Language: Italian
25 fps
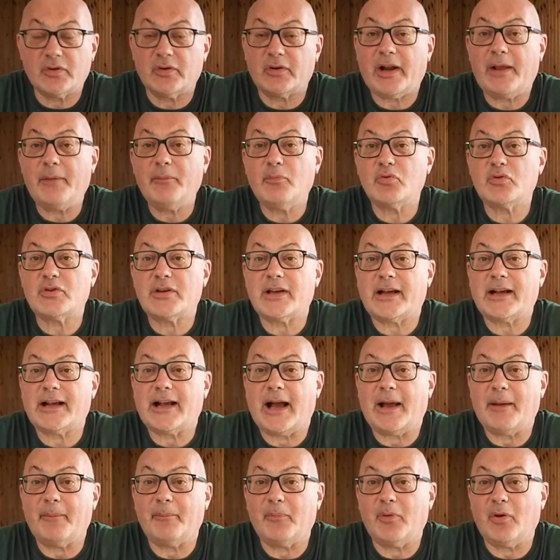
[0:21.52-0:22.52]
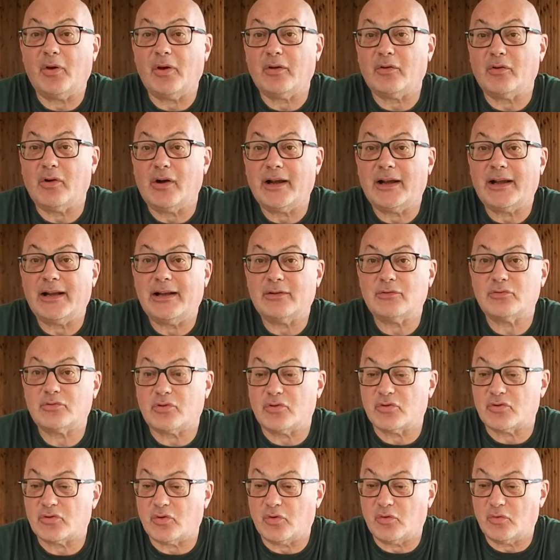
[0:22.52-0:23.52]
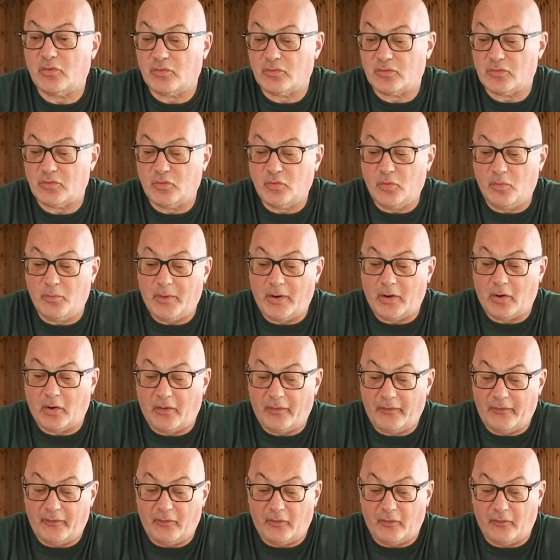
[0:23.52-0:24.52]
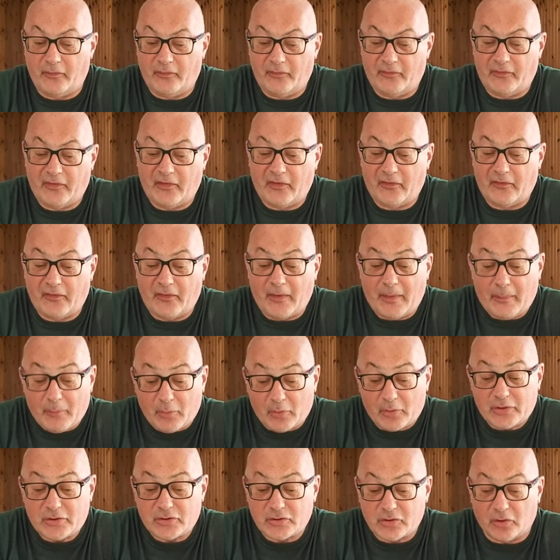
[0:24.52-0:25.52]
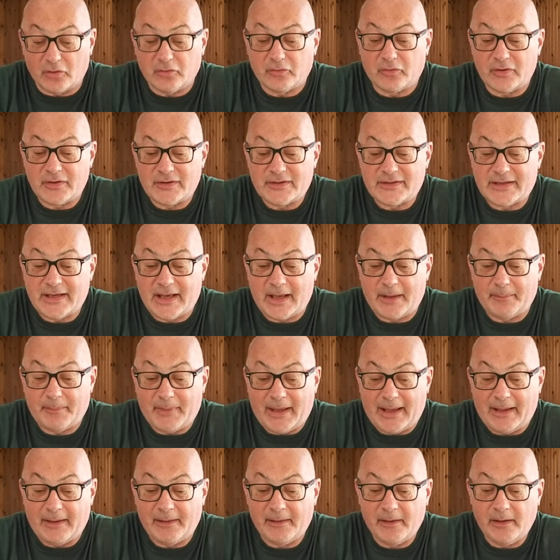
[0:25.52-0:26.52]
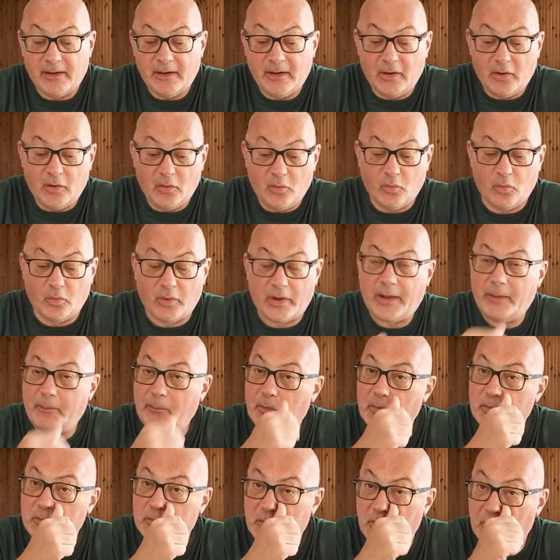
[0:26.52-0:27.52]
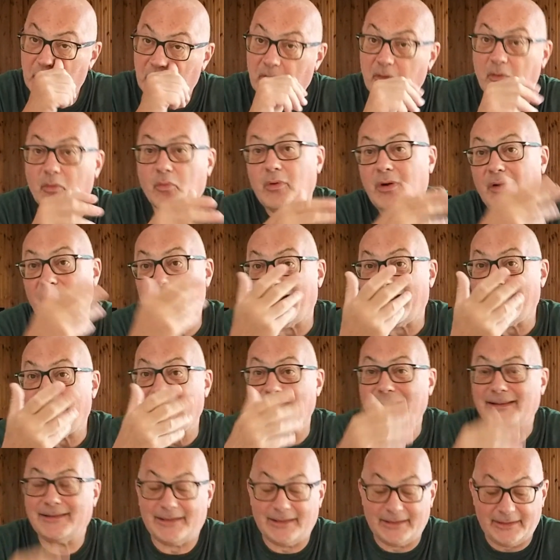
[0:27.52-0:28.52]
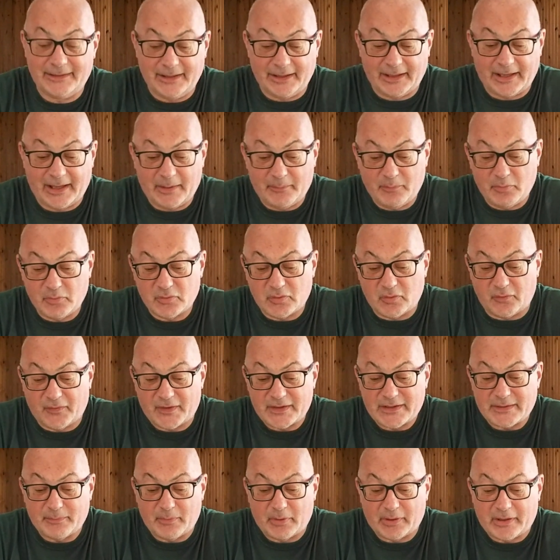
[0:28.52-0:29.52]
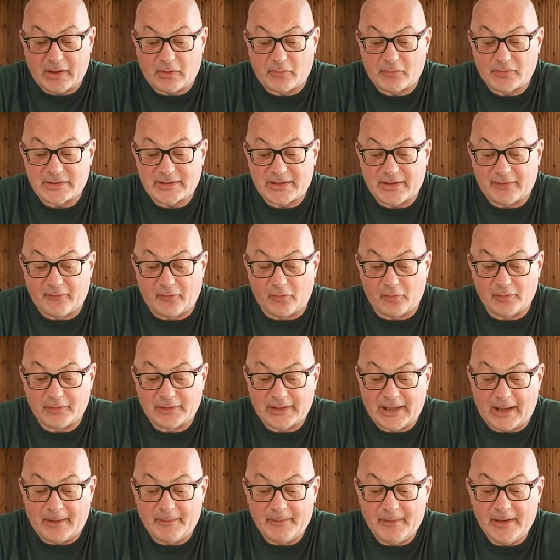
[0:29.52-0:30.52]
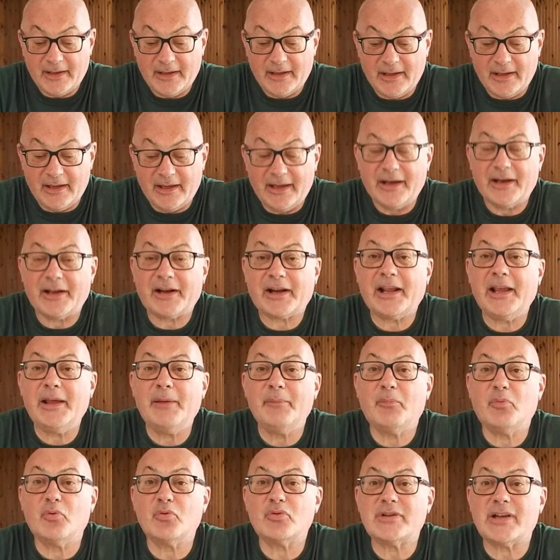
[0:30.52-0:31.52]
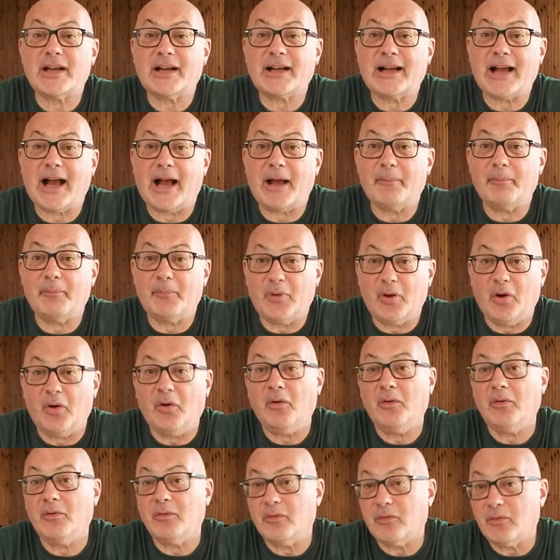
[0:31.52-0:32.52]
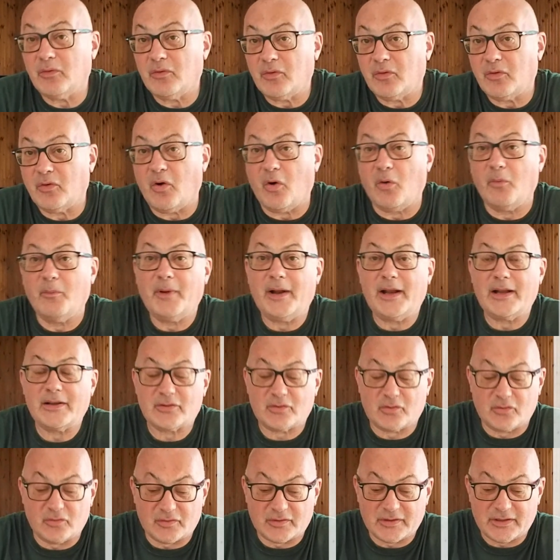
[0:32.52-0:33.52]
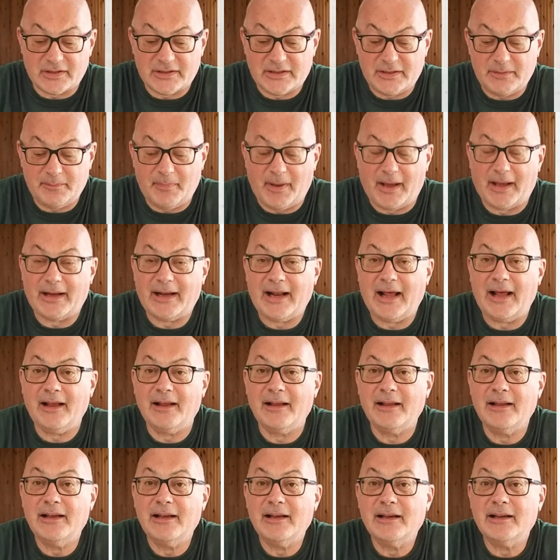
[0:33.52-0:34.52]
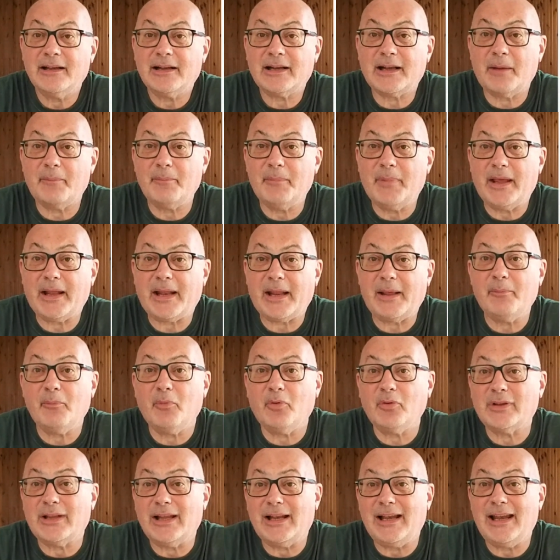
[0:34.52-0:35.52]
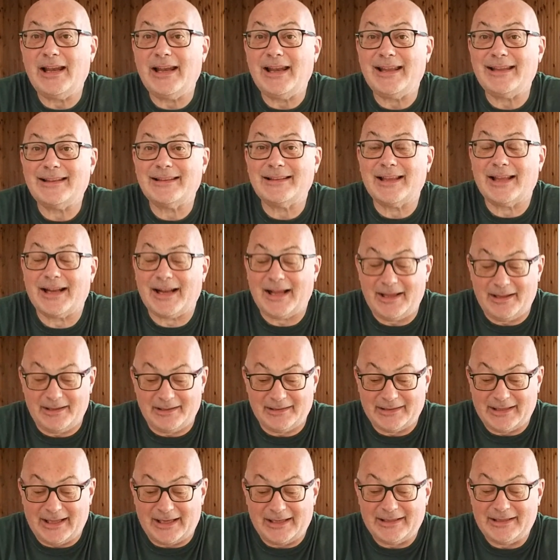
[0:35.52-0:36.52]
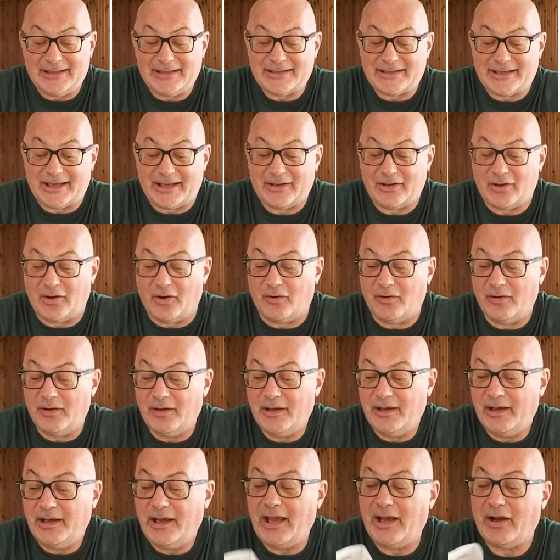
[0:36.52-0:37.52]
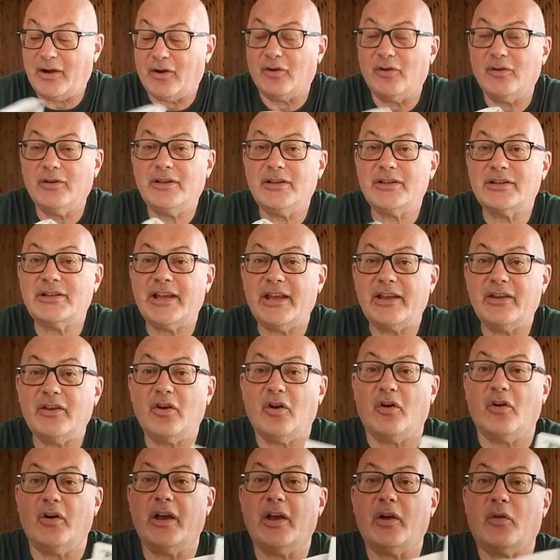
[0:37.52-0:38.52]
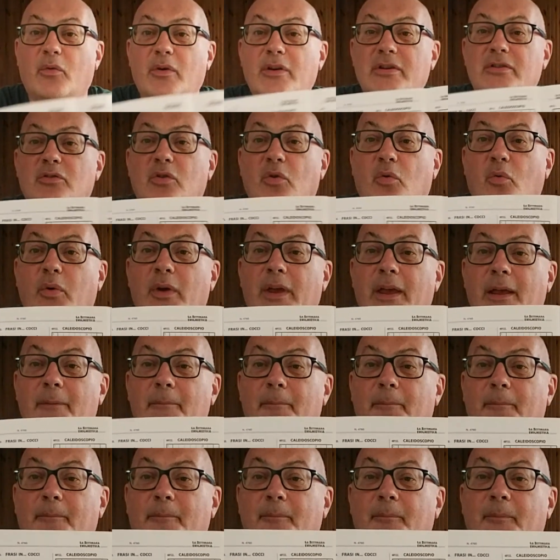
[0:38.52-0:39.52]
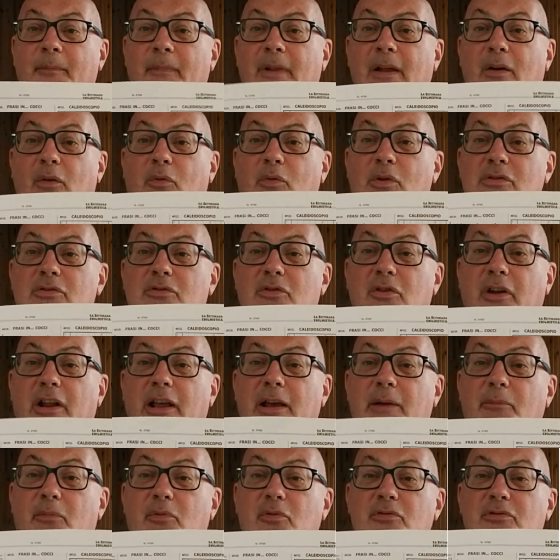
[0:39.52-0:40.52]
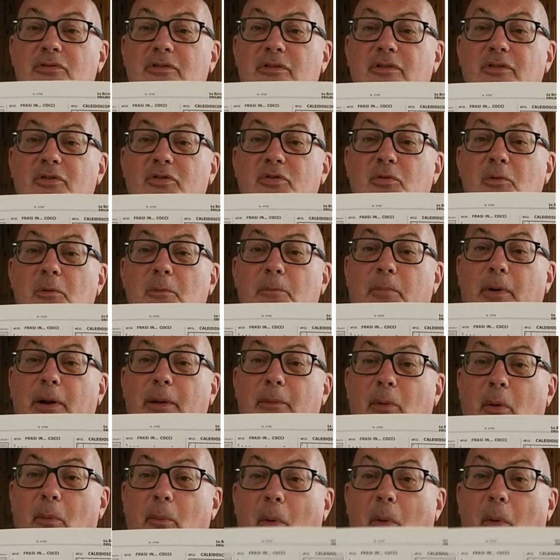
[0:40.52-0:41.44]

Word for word: un rebus a cambio. Ecco, anche lo scorso numero avevo, avevamo risolto insieme un rebus, una variante di rebus, lo facciamo anche questa volta. Rebus a cambio, come la scorsa settimana, cambieremo delle lettere dal disegno. Ecco, il disegno è questo qui. Questo rebus sul primo